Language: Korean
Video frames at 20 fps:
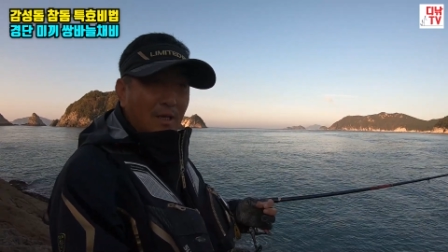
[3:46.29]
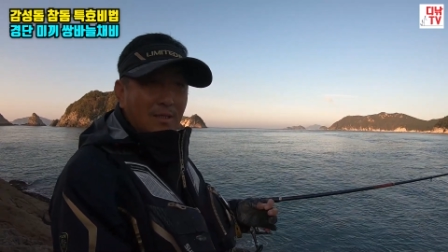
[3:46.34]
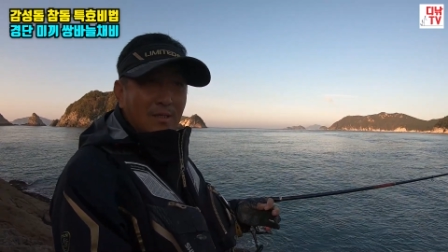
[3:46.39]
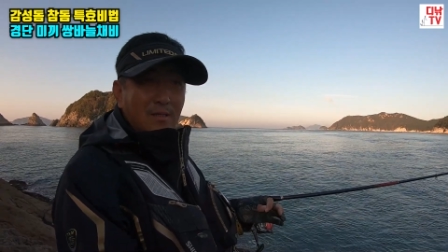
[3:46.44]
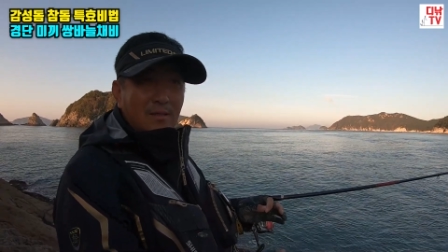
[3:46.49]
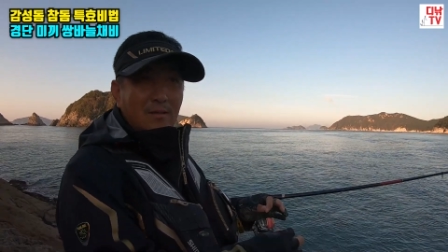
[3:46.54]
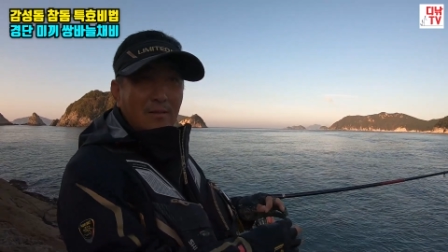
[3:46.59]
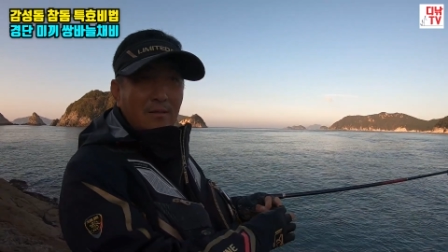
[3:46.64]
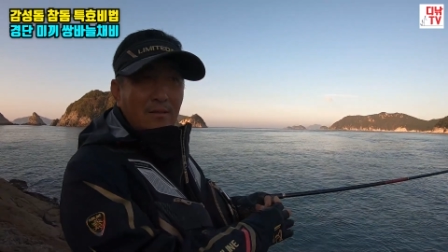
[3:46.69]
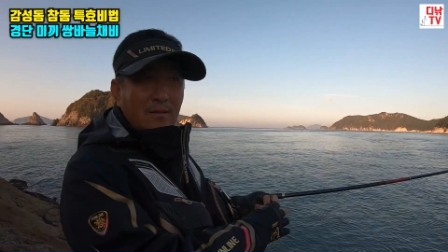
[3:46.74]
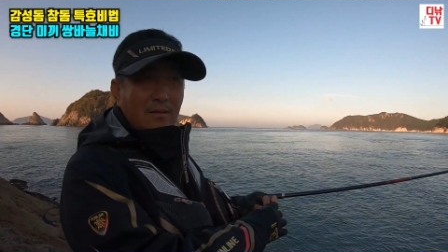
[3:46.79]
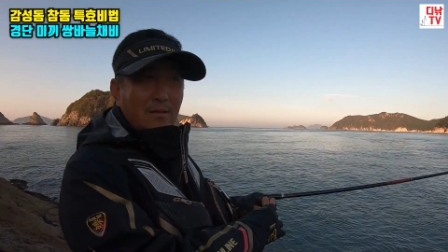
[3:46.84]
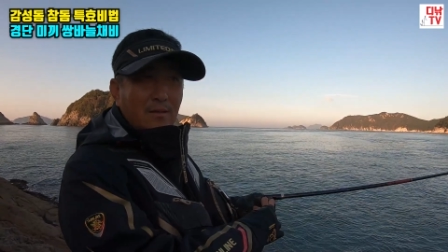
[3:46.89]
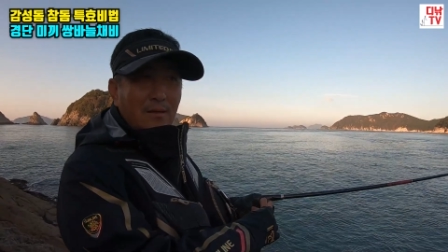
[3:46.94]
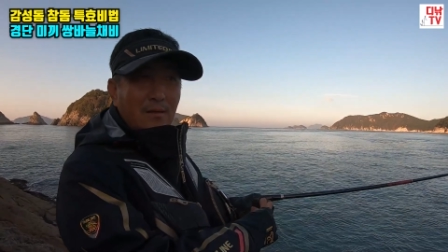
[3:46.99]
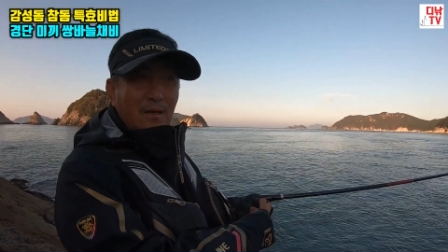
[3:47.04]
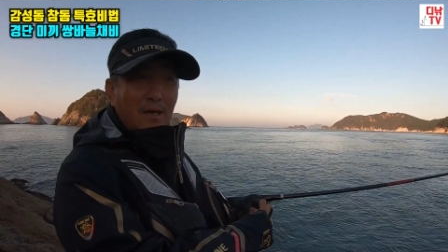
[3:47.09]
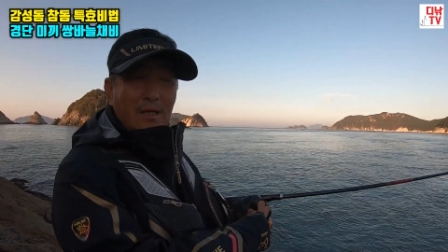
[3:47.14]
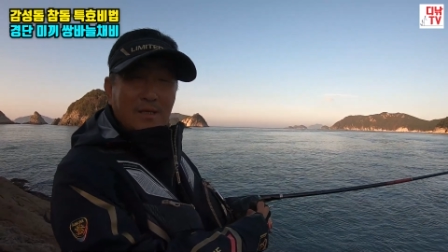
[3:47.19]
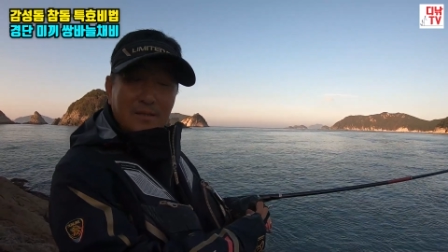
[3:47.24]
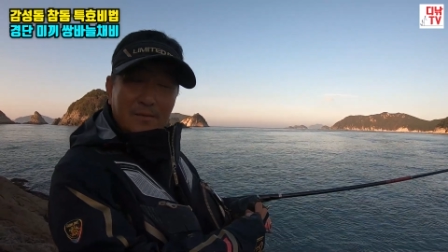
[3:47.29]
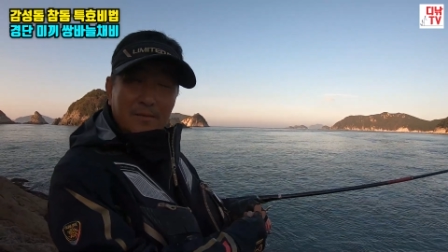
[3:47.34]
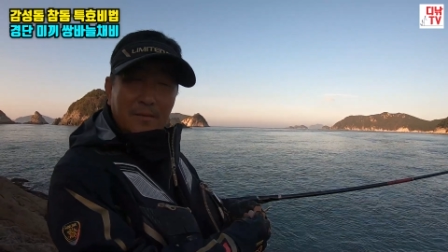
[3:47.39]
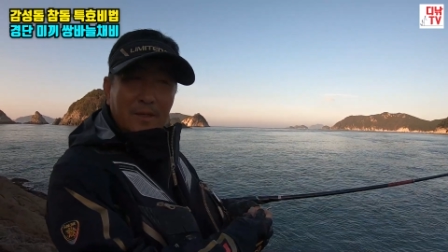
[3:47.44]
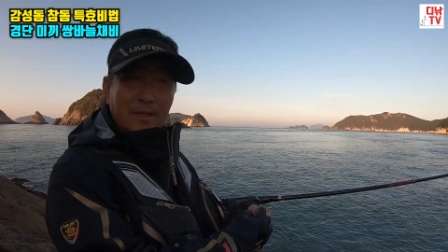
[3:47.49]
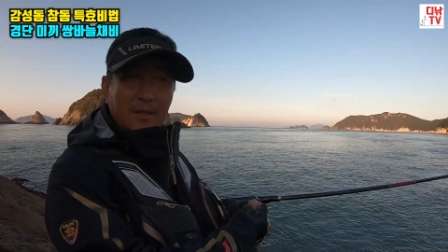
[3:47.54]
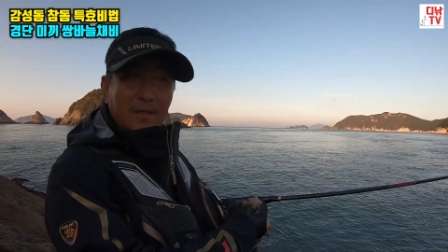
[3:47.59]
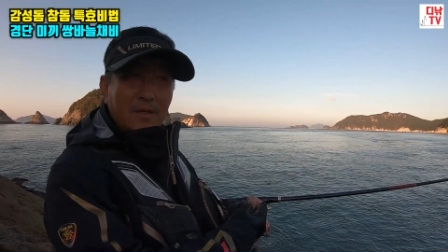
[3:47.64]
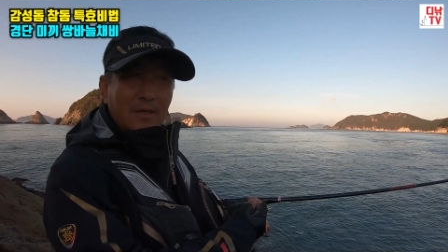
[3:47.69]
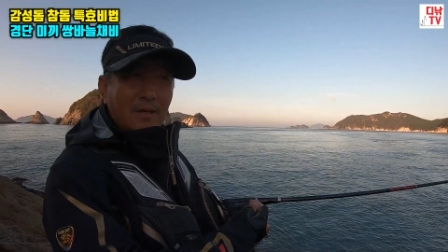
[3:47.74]
낚시를
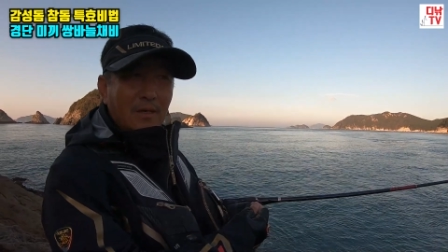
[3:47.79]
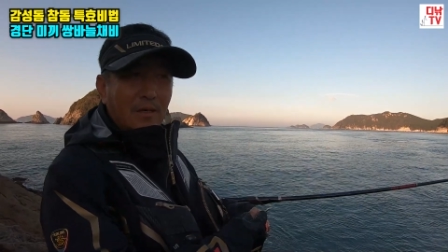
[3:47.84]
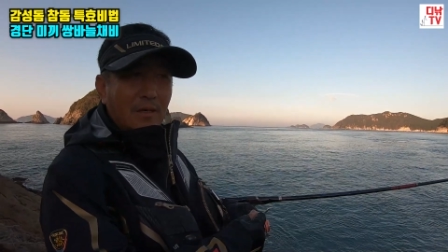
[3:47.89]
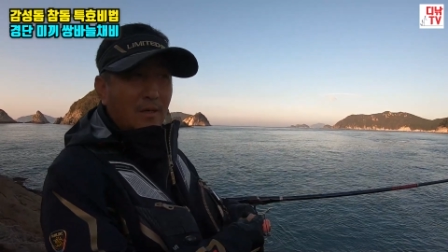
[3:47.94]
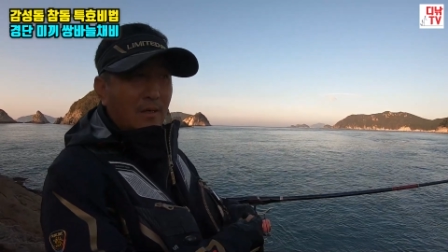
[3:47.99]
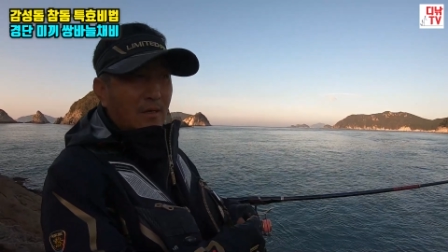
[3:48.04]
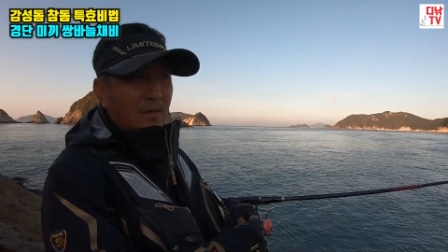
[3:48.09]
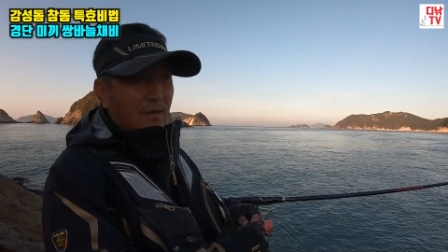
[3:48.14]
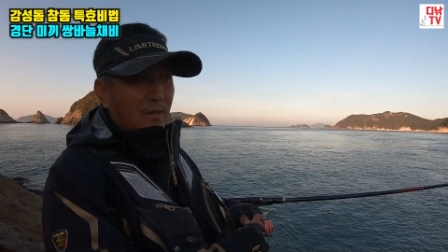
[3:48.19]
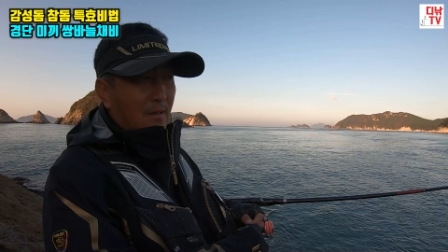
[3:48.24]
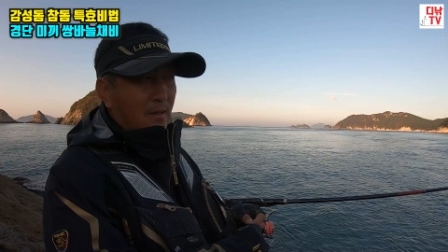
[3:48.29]
하십니다. 예.